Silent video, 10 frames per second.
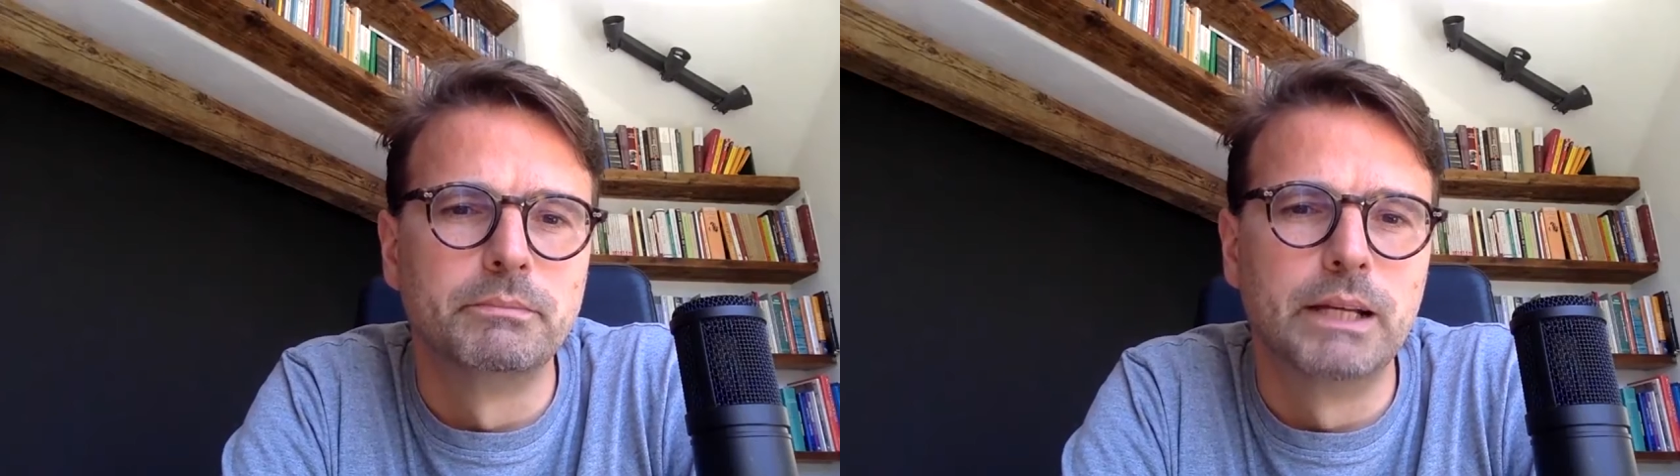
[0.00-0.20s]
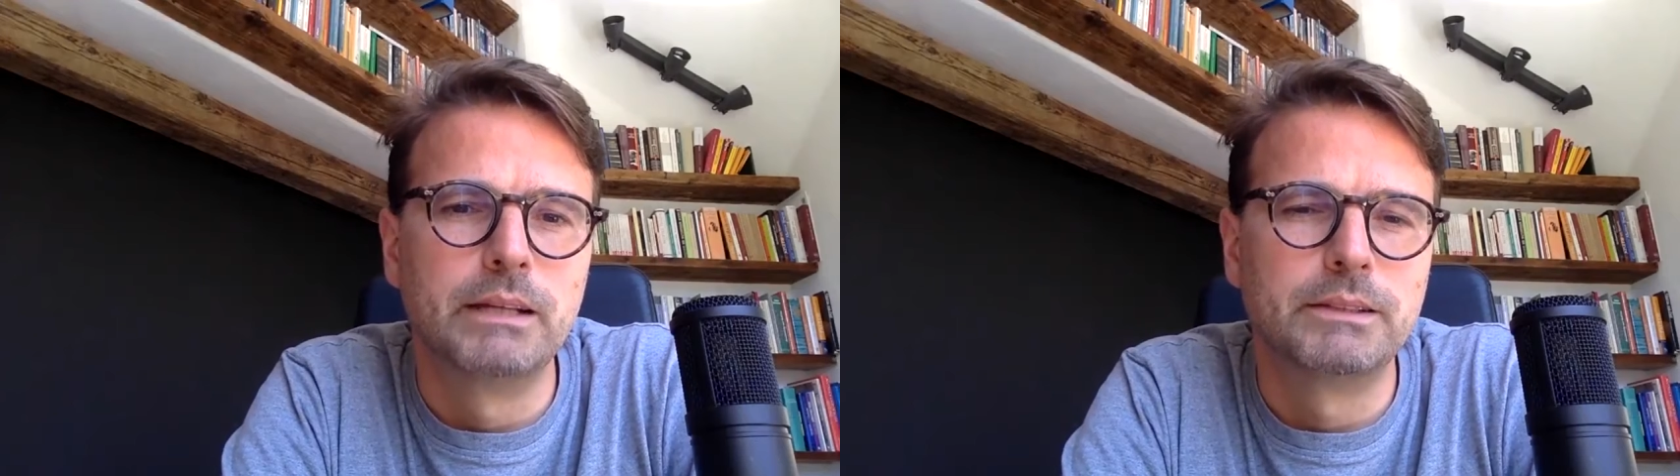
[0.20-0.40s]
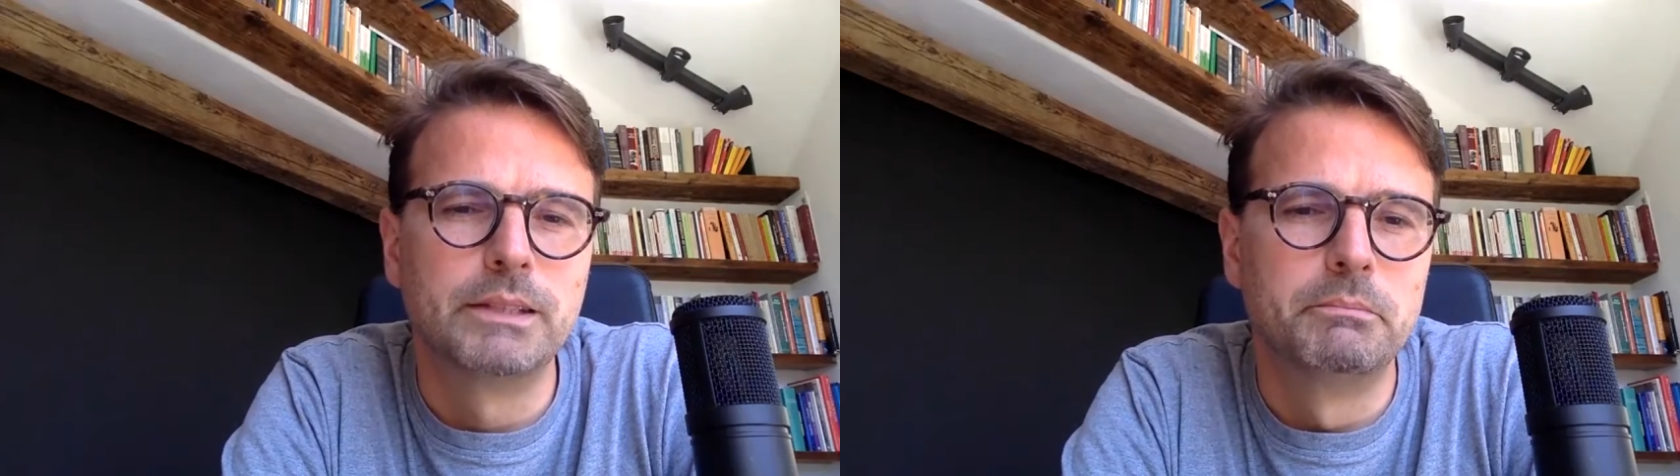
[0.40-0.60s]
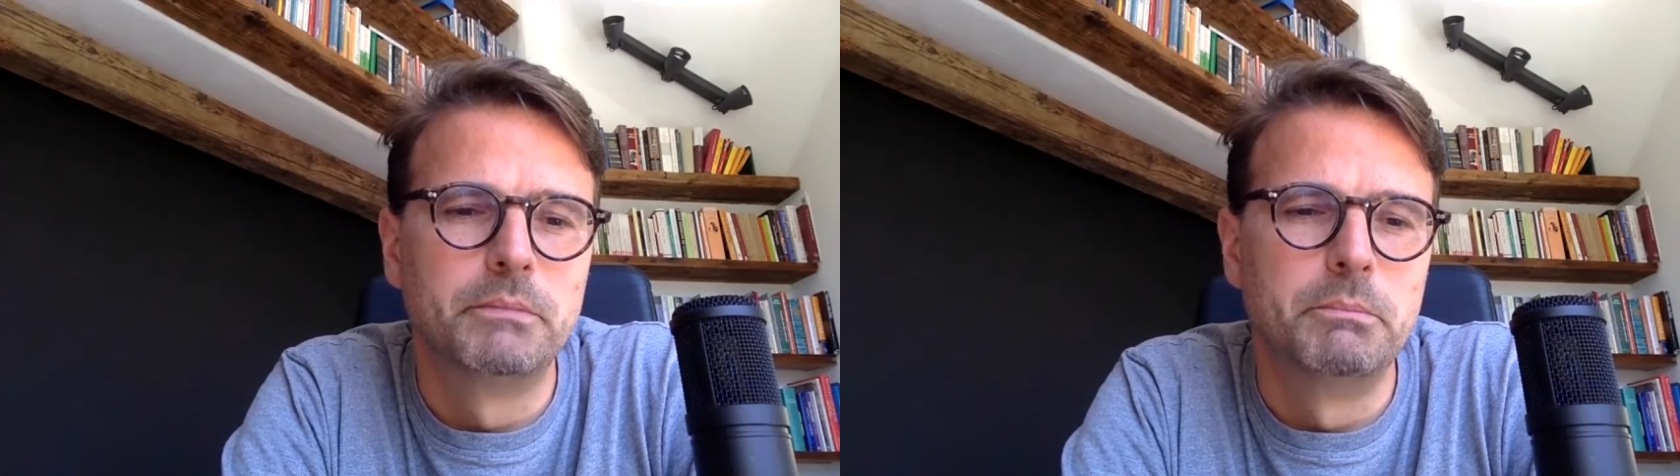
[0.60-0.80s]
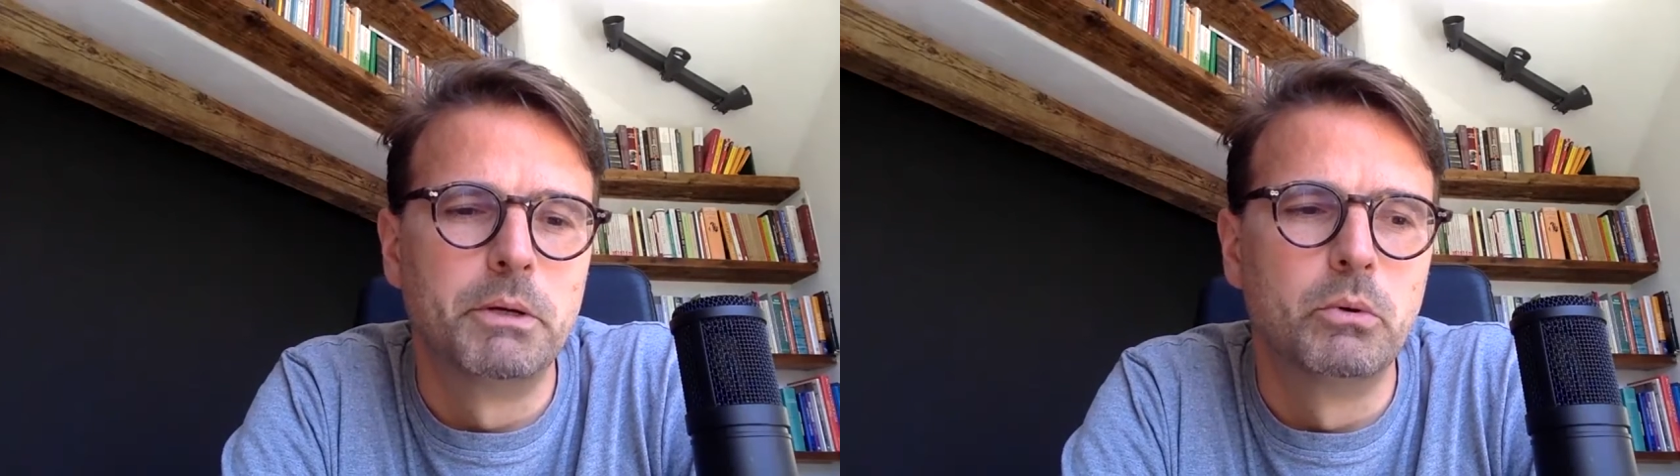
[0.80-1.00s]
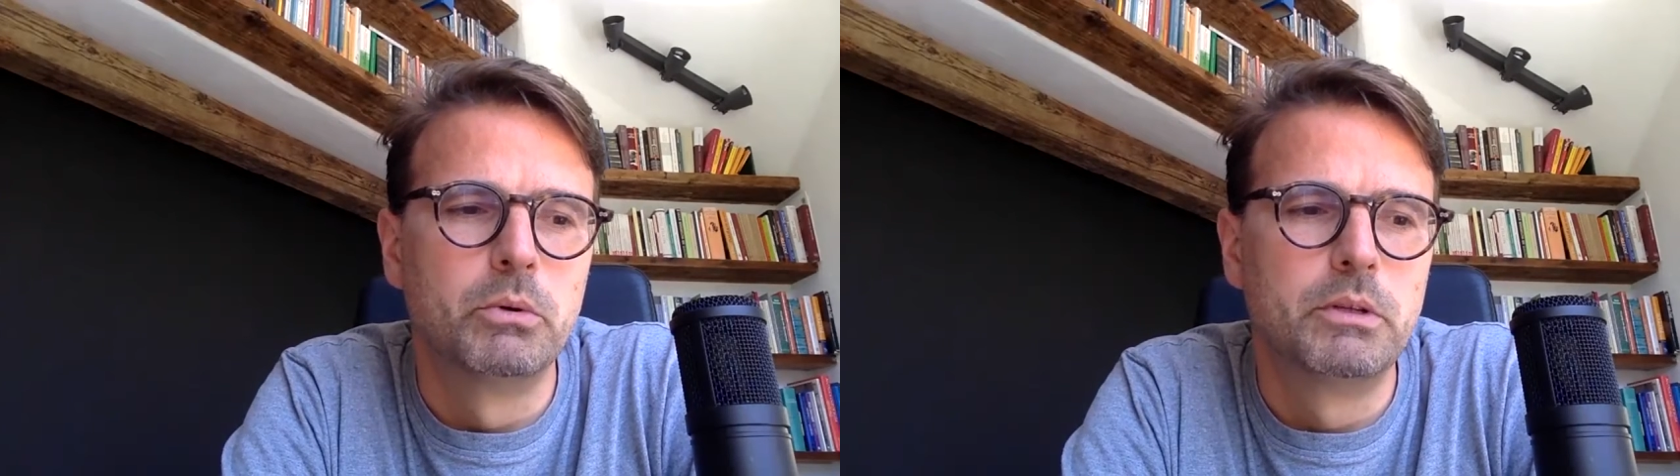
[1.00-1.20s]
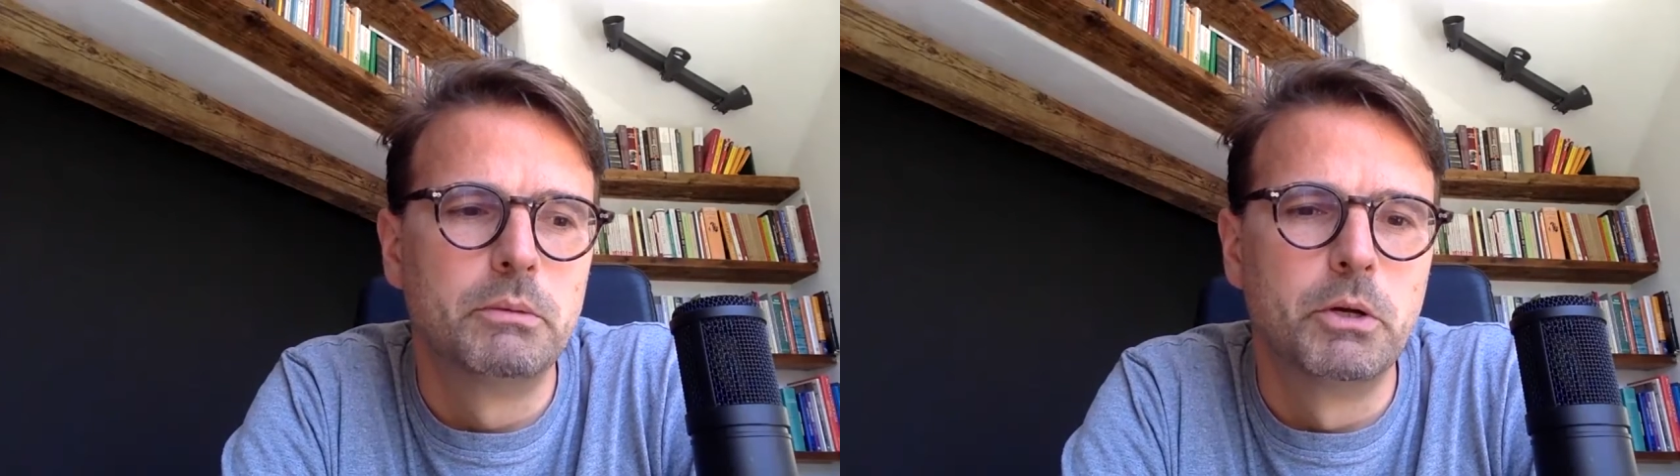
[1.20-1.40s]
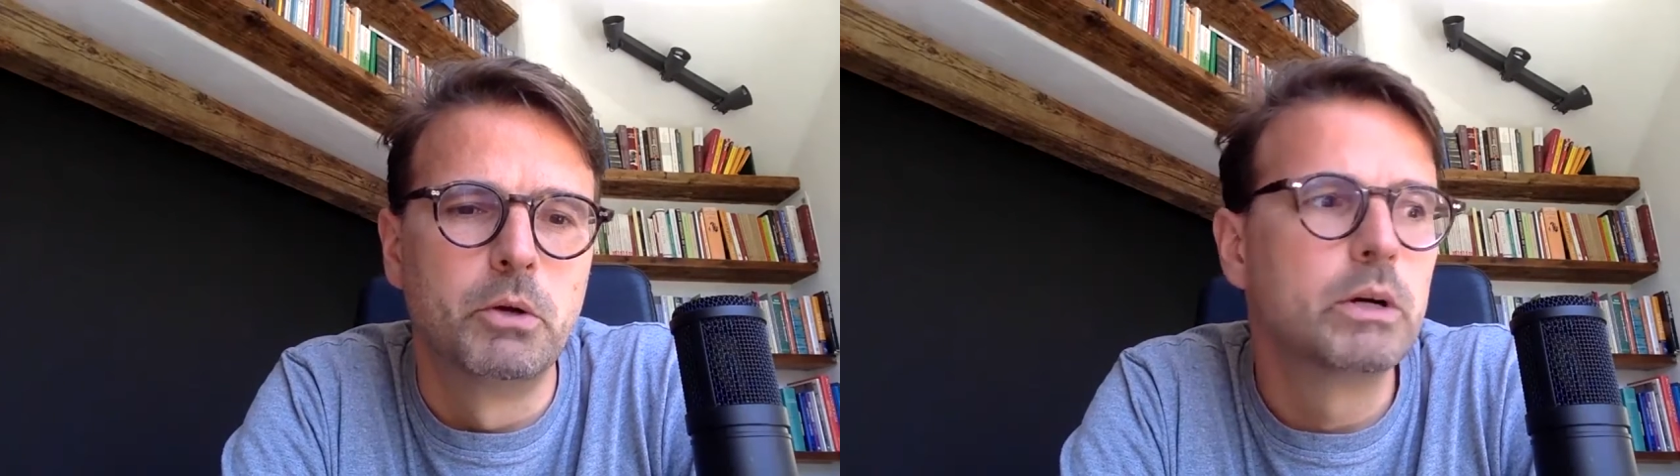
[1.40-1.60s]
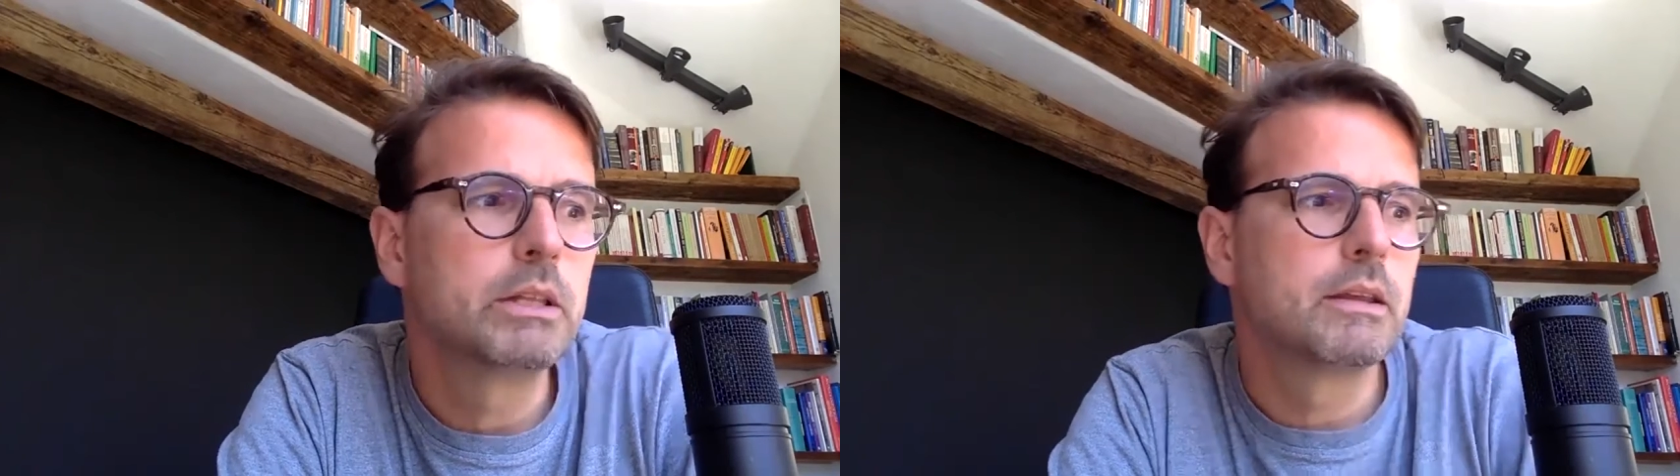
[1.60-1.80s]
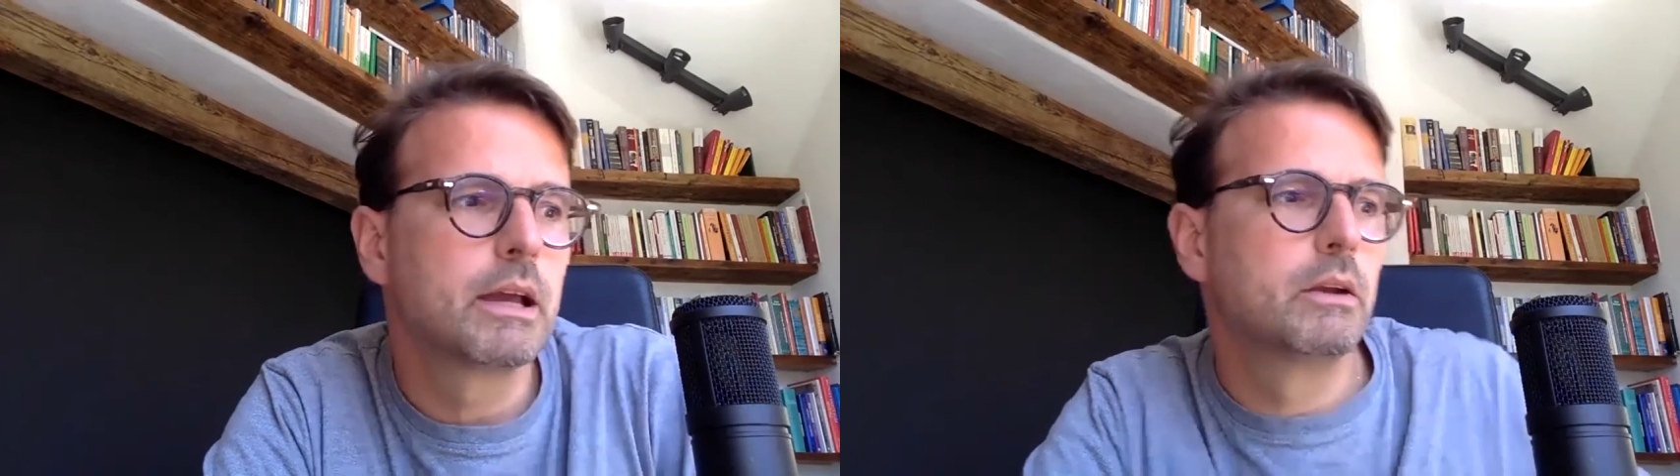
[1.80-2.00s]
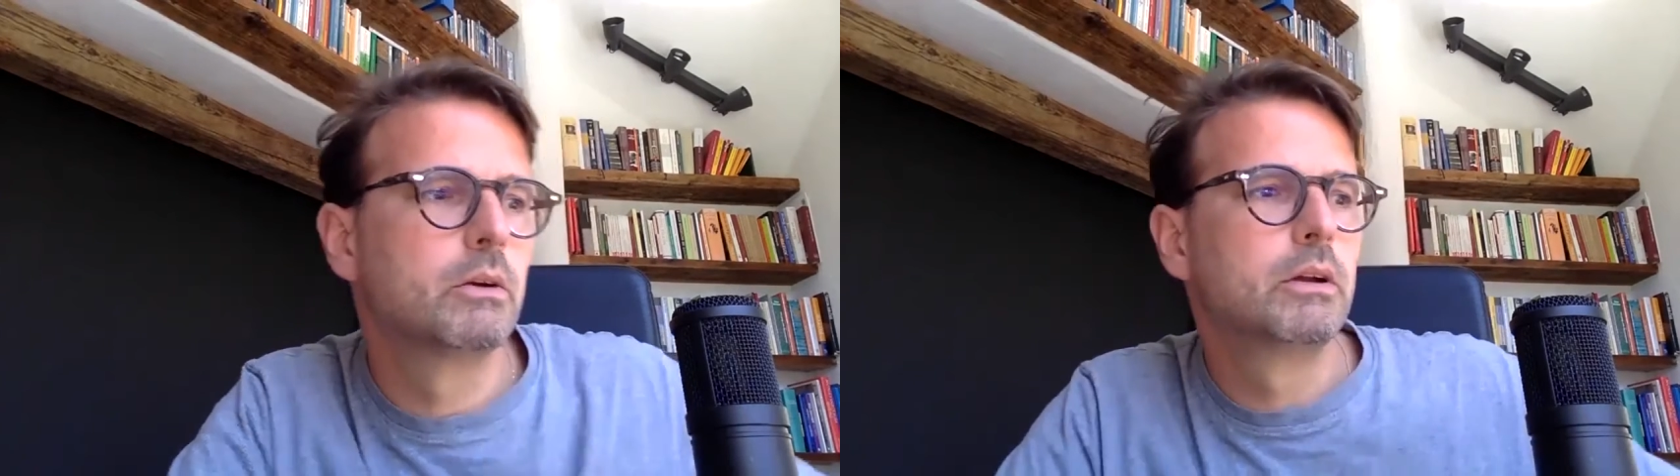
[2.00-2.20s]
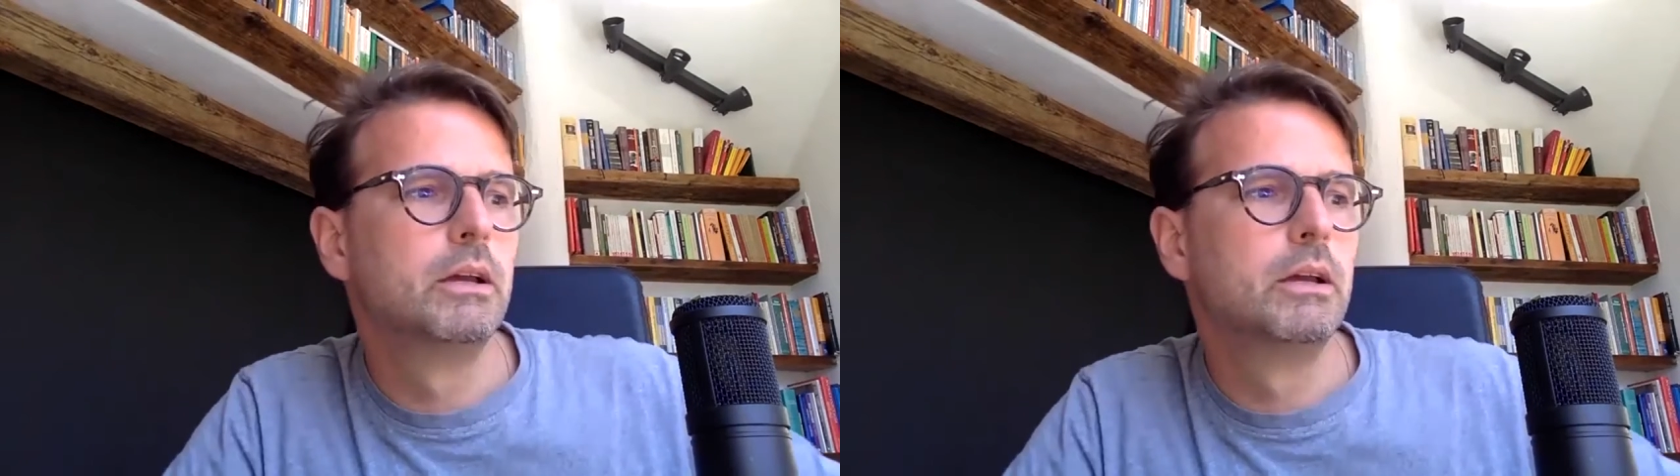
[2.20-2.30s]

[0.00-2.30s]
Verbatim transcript: Ja, sie, die, Be die Beurteilung,